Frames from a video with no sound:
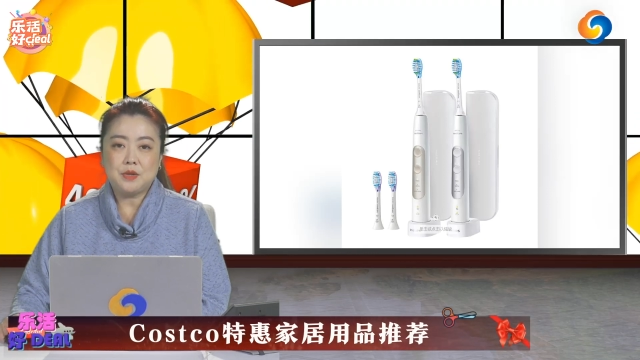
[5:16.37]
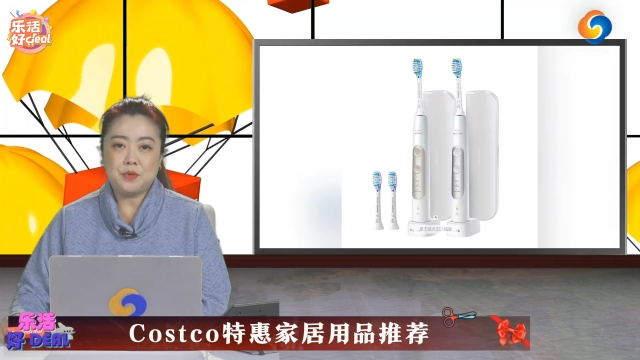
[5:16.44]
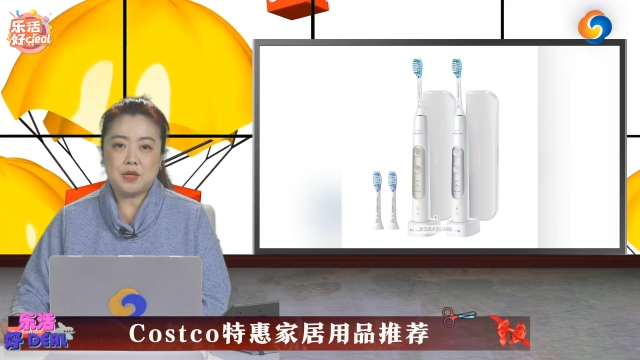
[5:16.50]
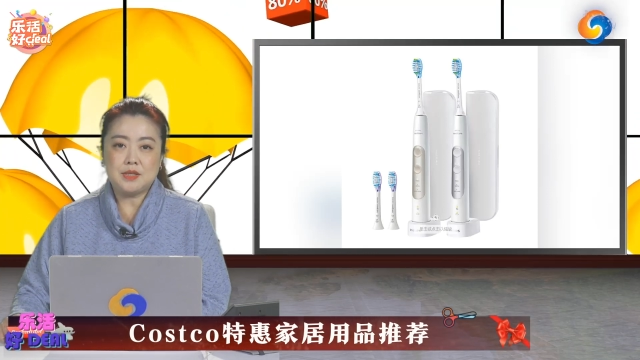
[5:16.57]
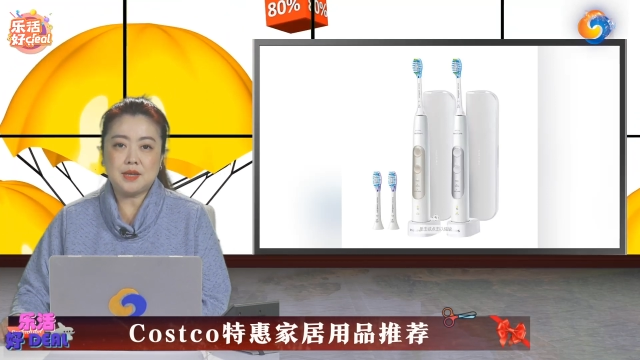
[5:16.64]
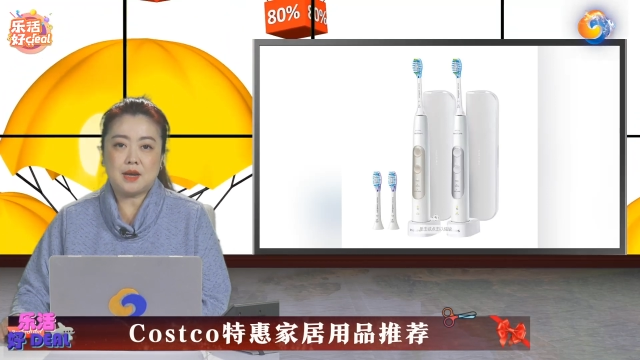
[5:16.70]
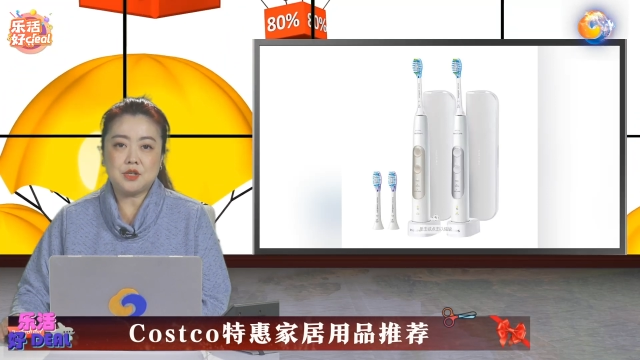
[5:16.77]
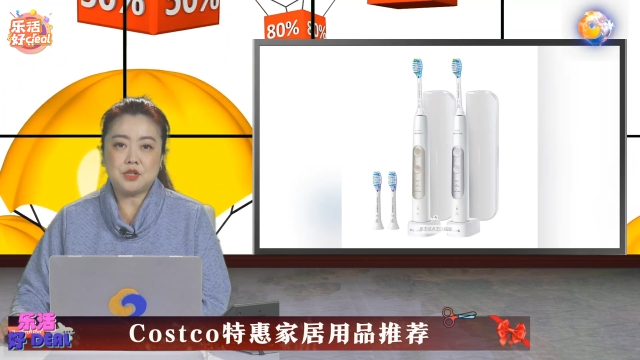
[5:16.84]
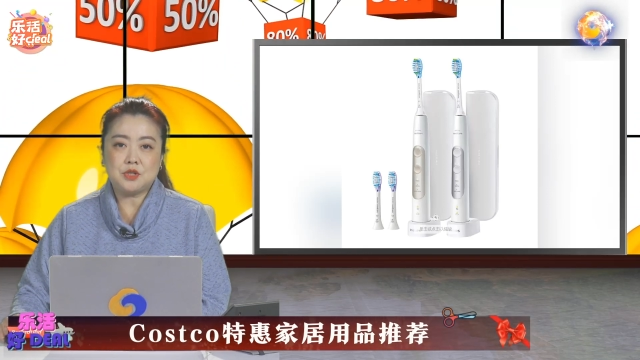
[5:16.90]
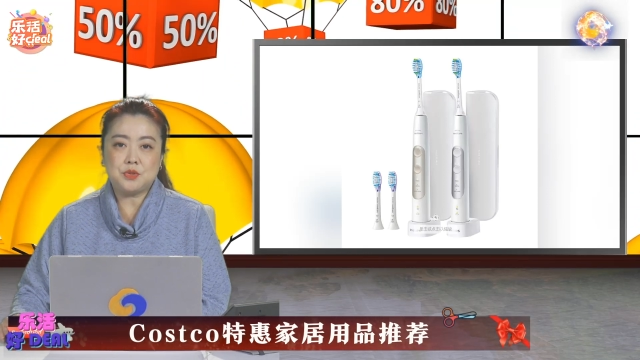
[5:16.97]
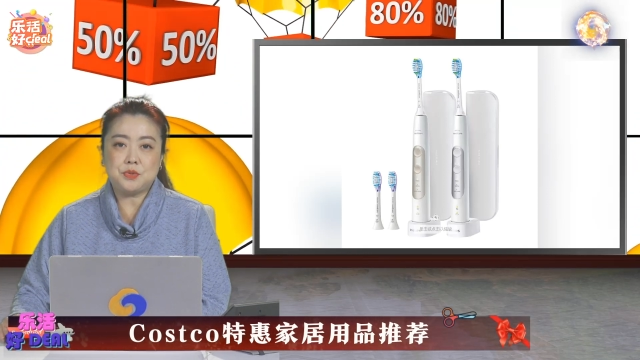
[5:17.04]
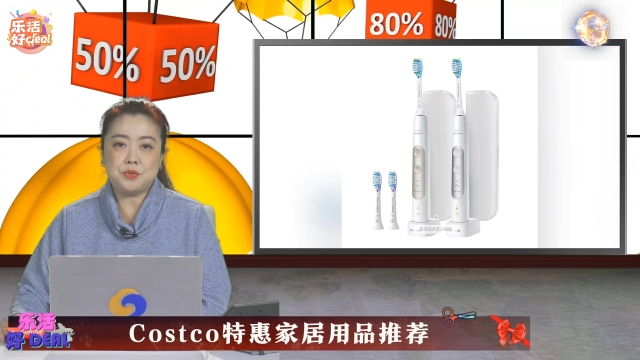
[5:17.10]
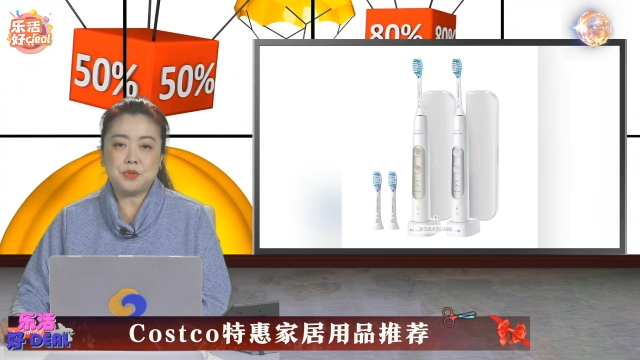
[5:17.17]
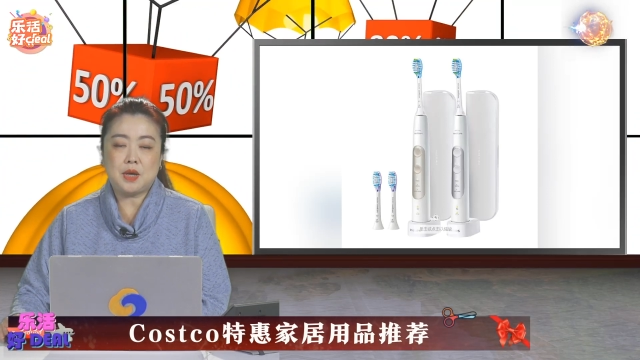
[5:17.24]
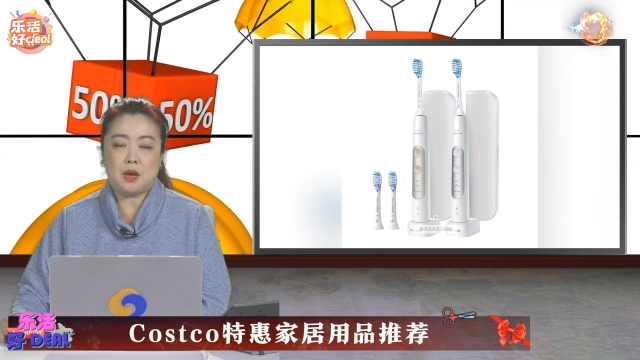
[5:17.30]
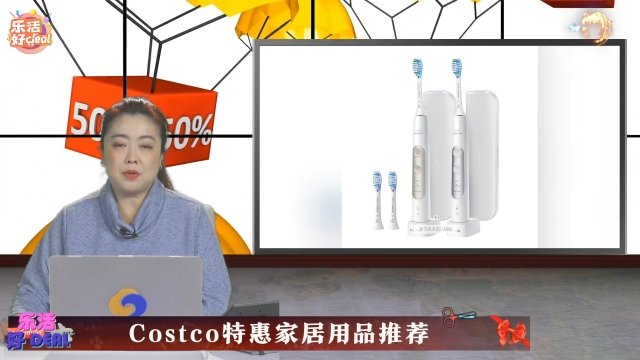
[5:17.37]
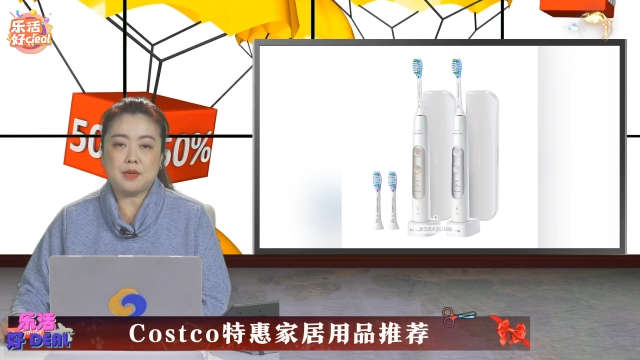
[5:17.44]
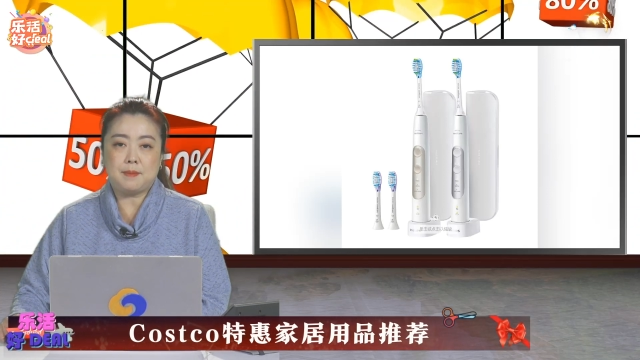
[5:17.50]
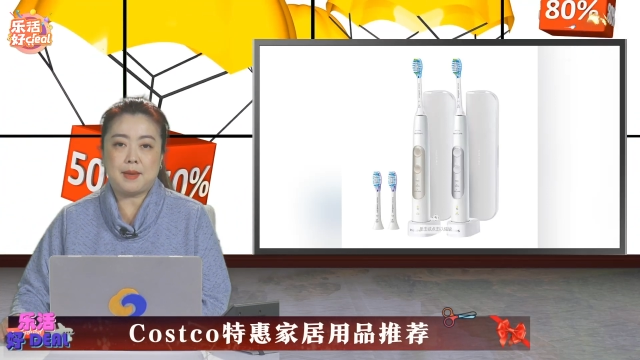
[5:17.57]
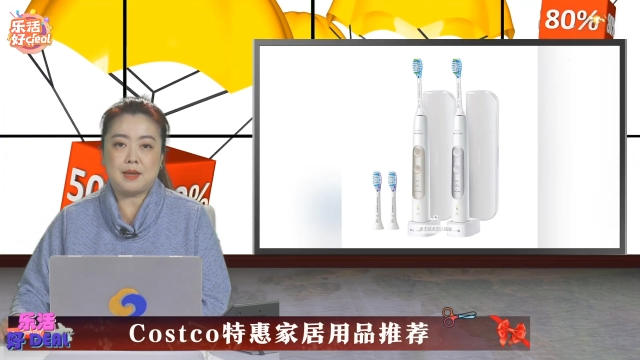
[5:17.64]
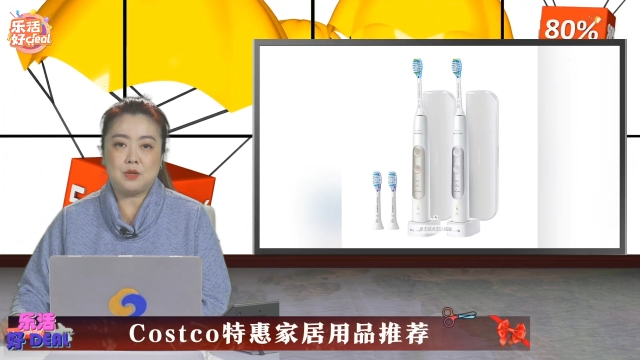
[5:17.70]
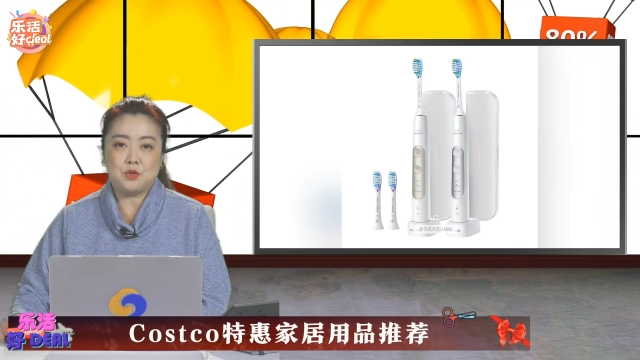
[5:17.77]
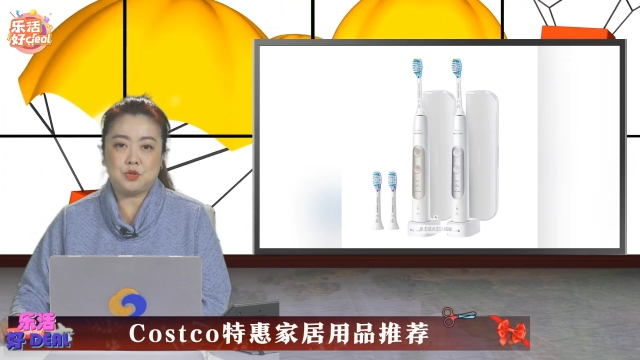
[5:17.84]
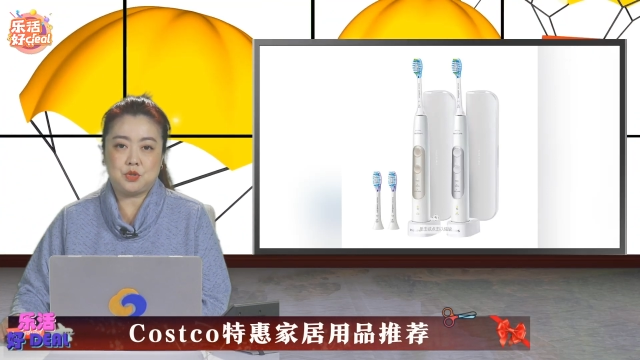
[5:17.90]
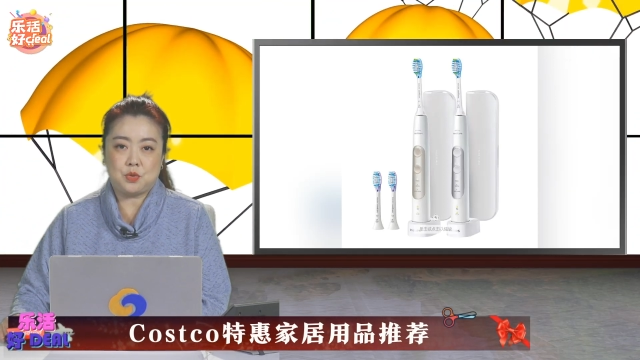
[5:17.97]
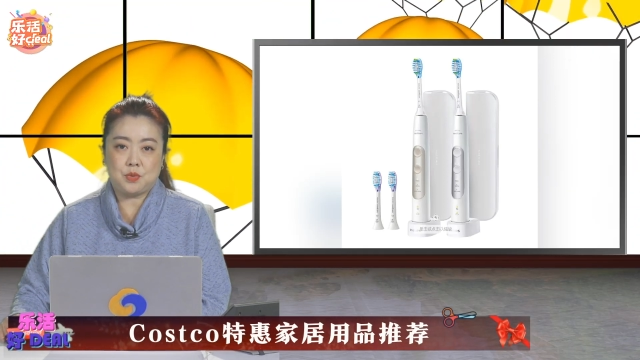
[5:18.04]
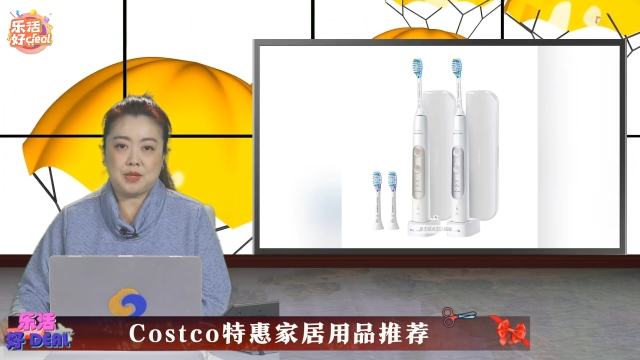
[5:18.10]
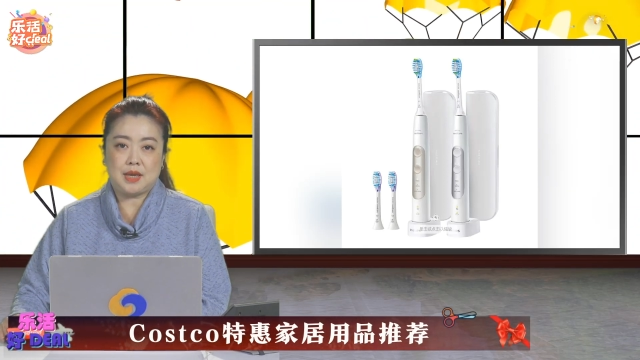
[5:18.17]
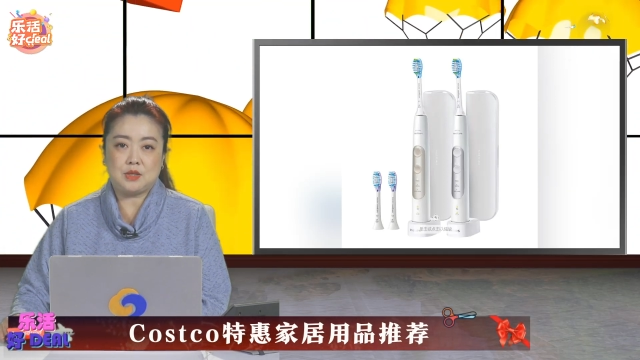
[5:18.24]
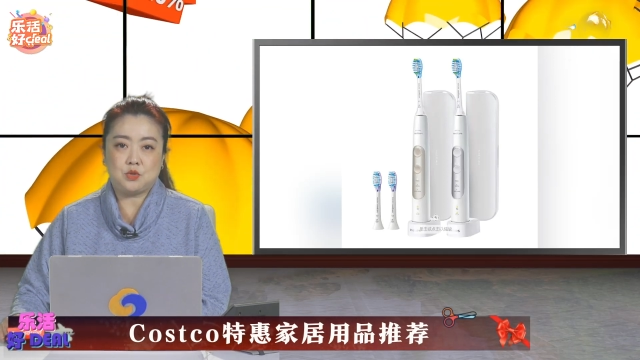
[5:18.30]
原价是需要一百六十
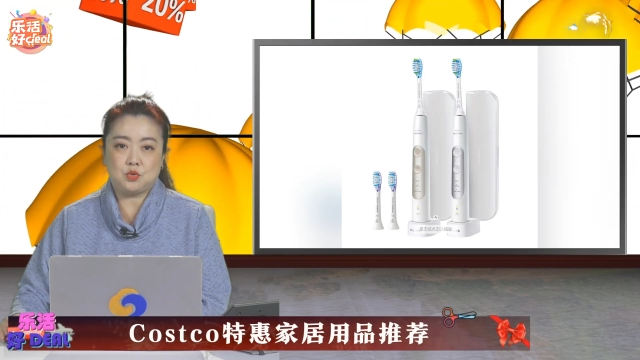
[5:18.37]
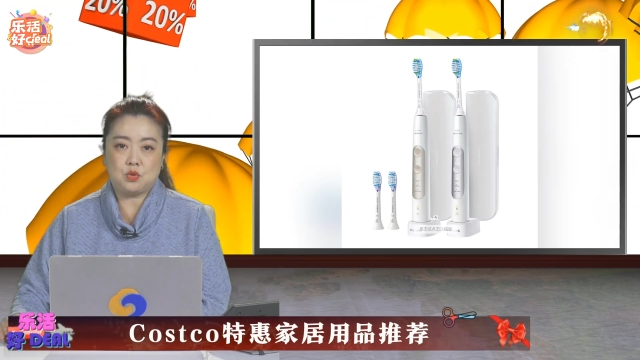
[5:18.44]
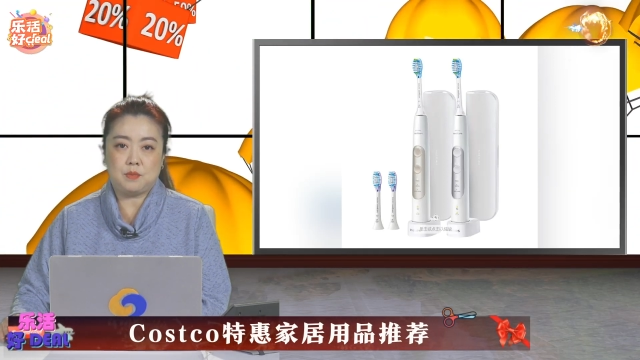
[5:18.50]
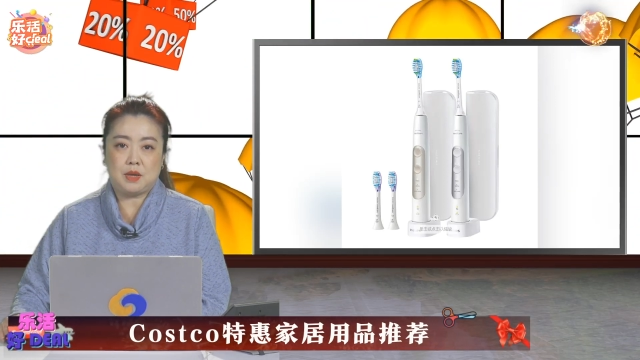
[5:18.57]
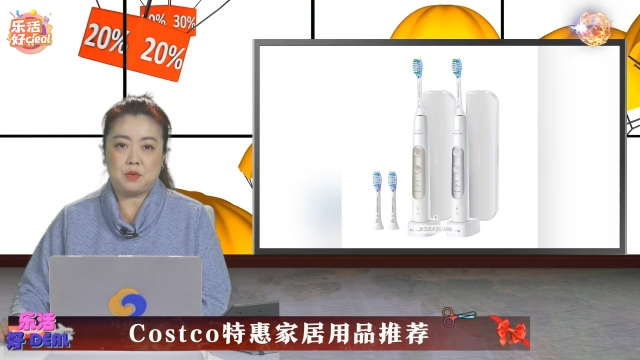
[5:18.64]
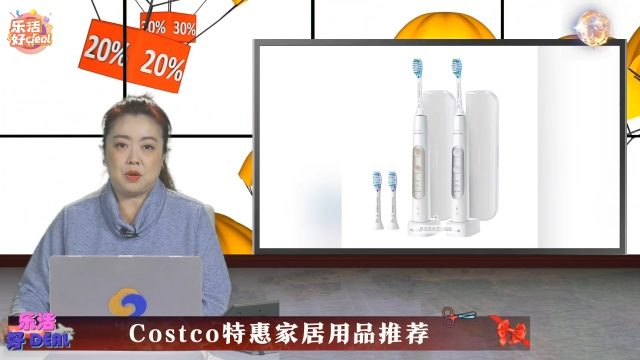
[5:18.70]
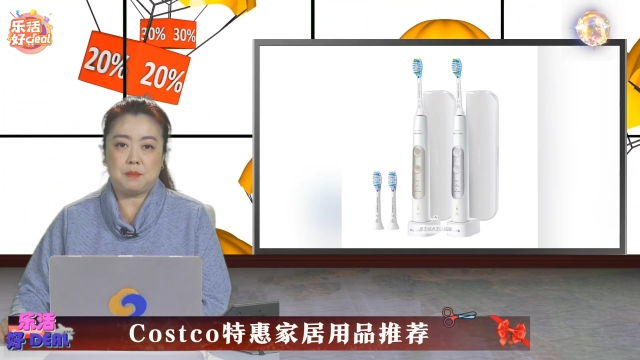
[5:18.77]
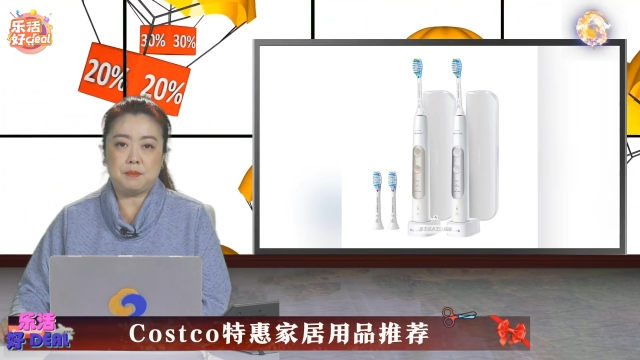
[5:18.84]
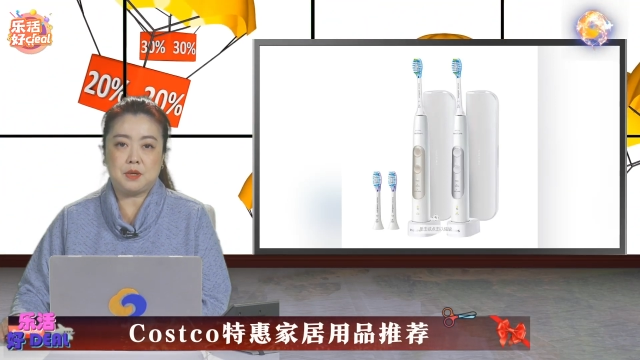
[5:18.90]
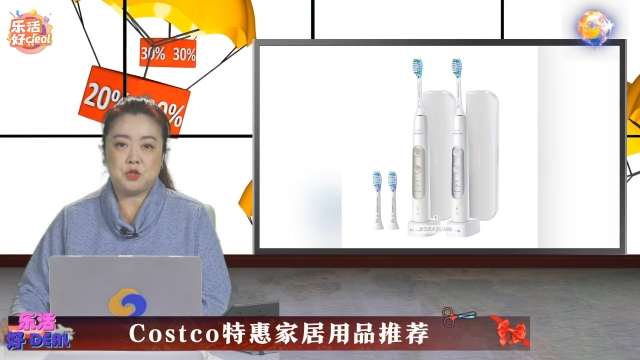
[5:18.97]
九点九九美元，